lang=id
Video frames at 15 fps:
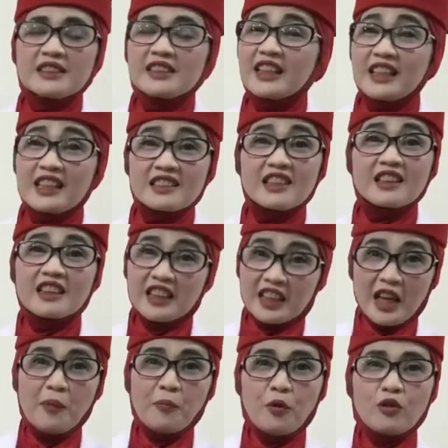sehingga
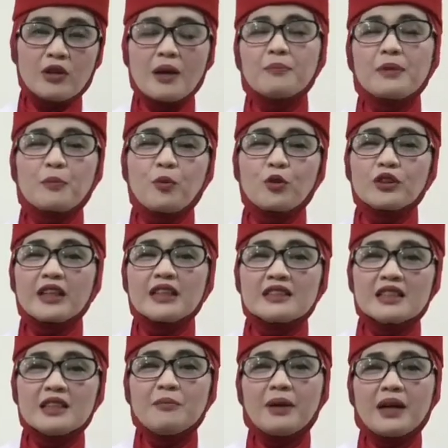setiap orang
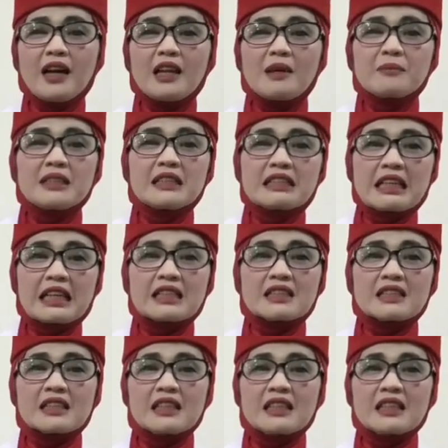berpotensi mengalami stres.